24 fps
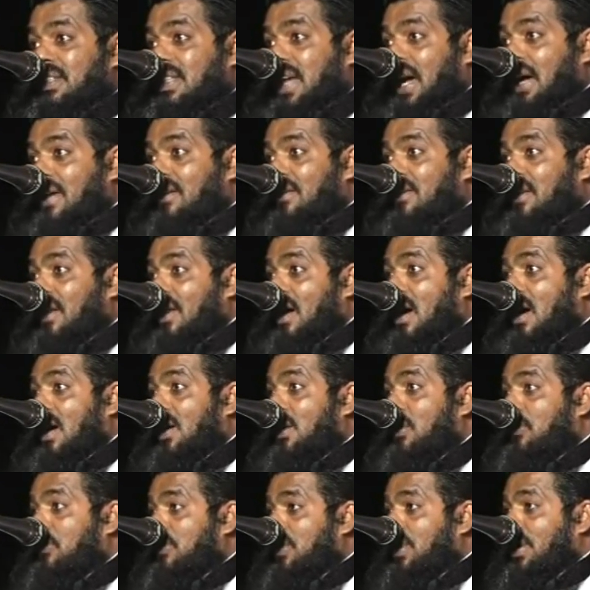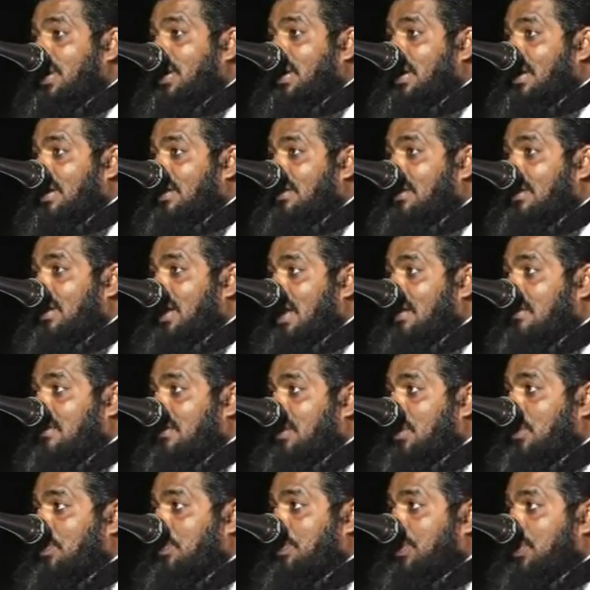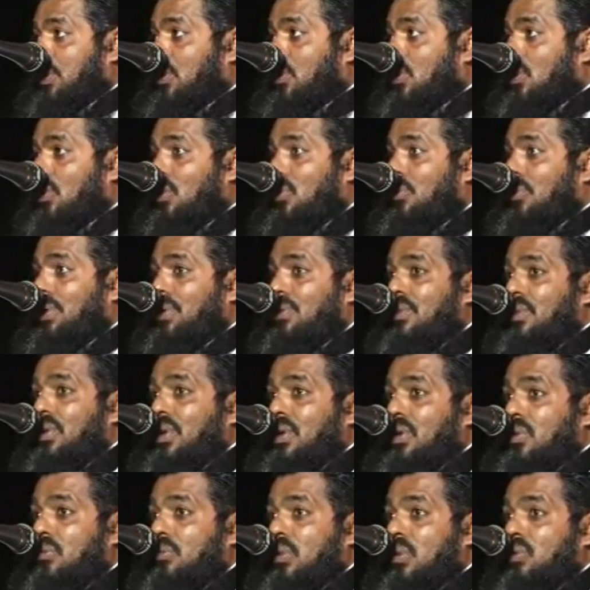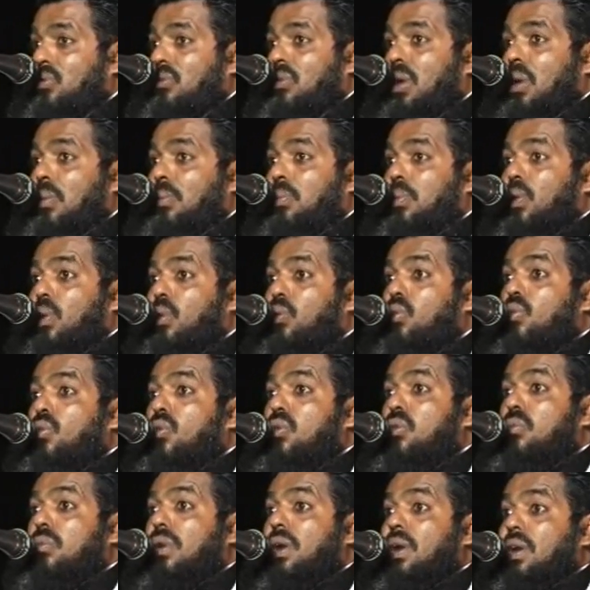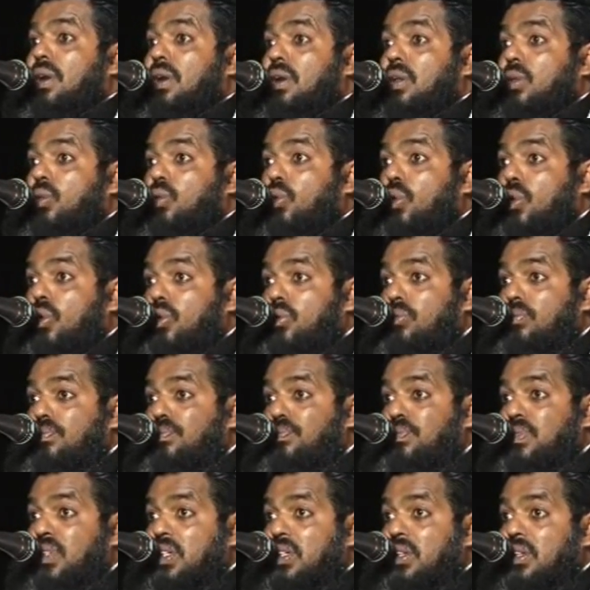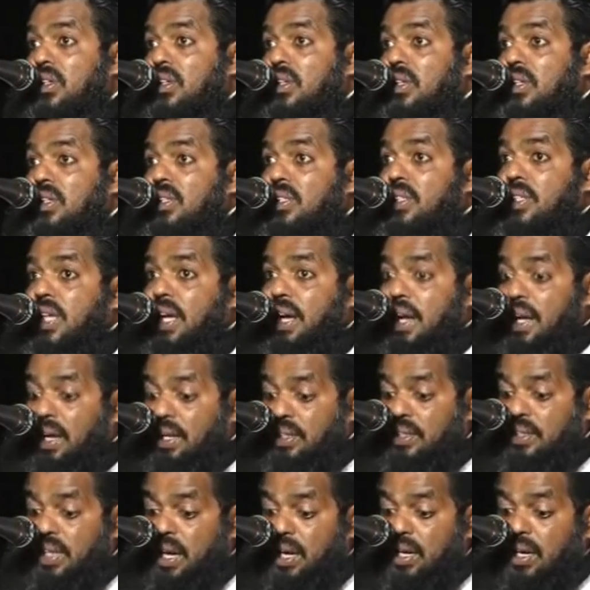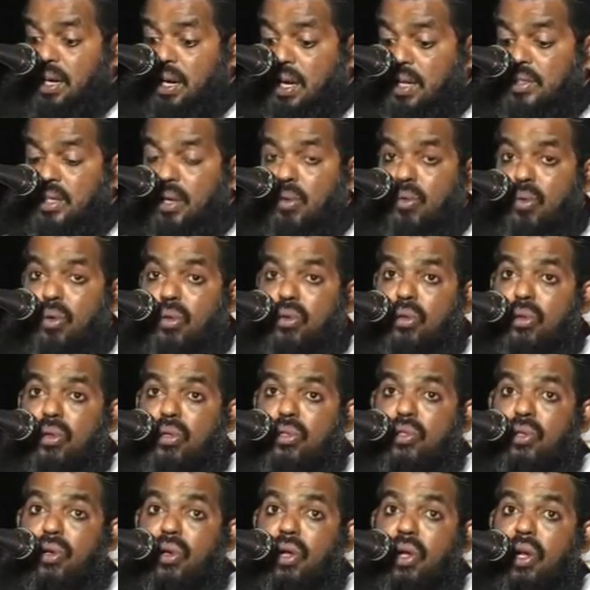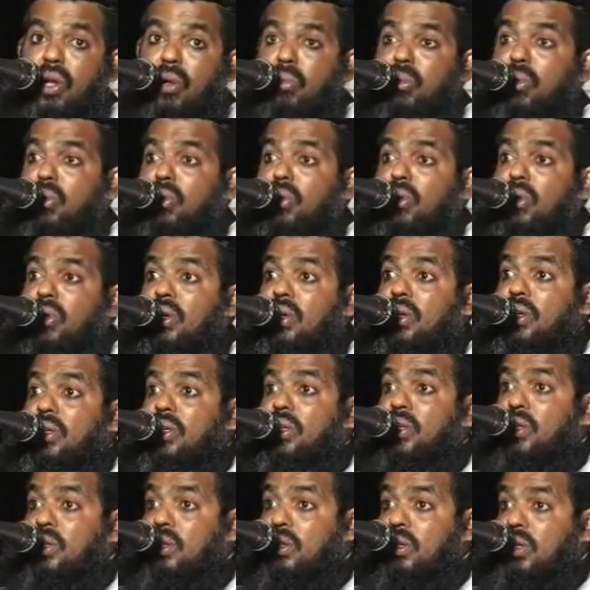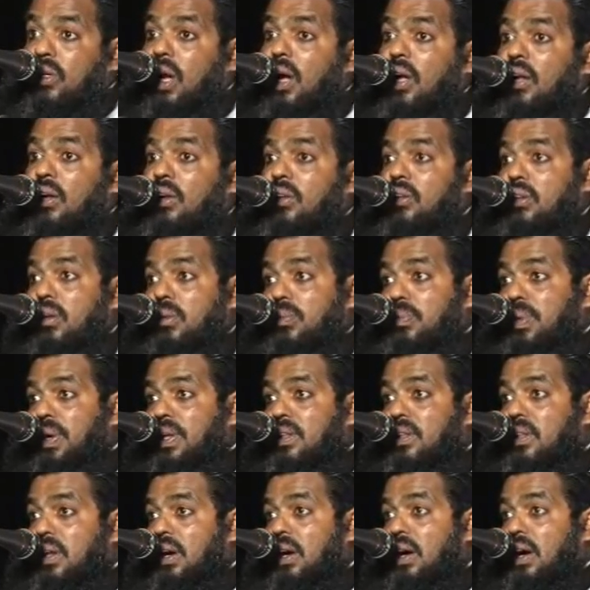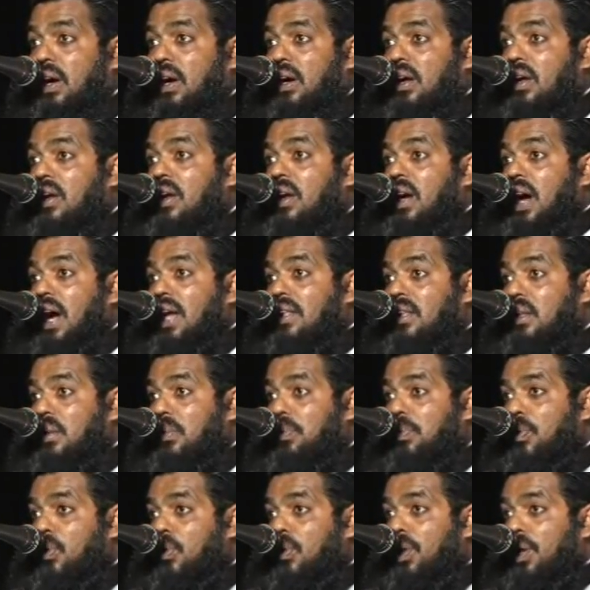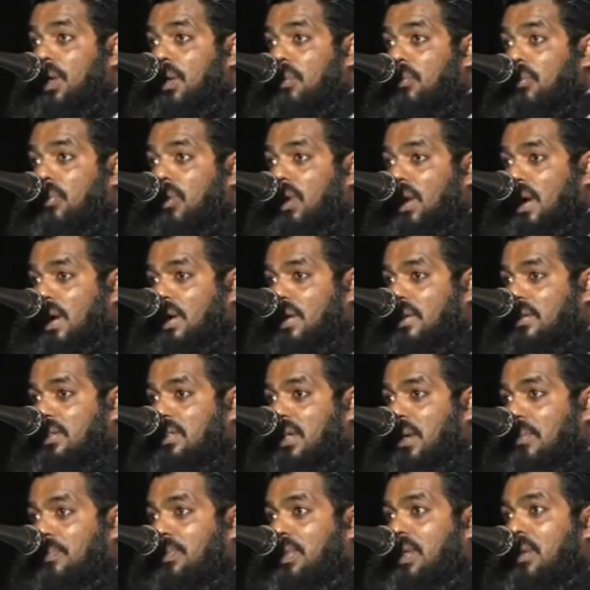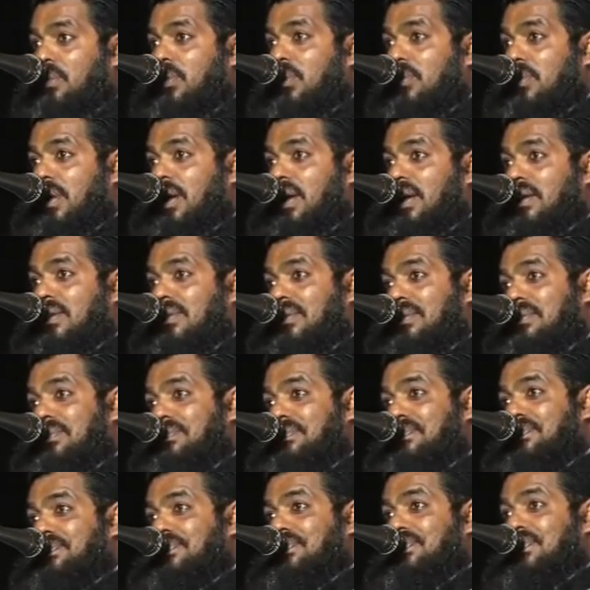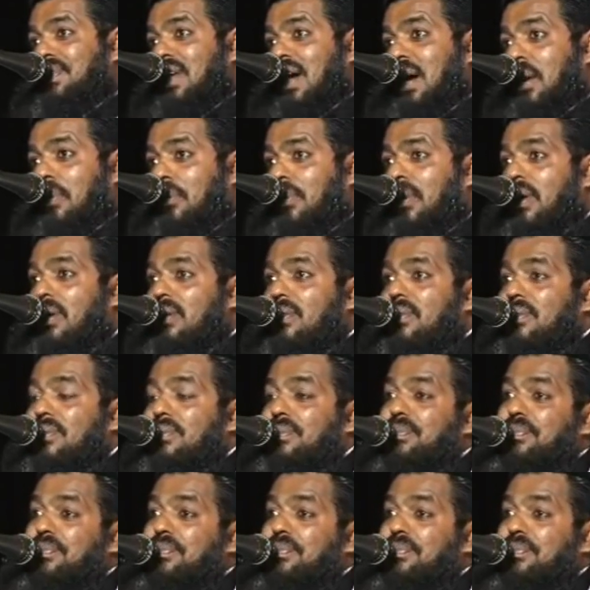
சாயந்தரம் ஆறு மணிலேருந்து ராத்திரி பதினோரு மணி வரையும் மௌத்தா போன ஊடு மாதிரி இருக்குது ஊடு ஜனாசா கினாசா உளுந்துருச்சோ என்னமோ இருட்டாக இருக்குதுன்னு பார்த்தா அந்த பொட்டிக்கு முன்னாடி சப்தமும் அடங்கும் ஆமாம்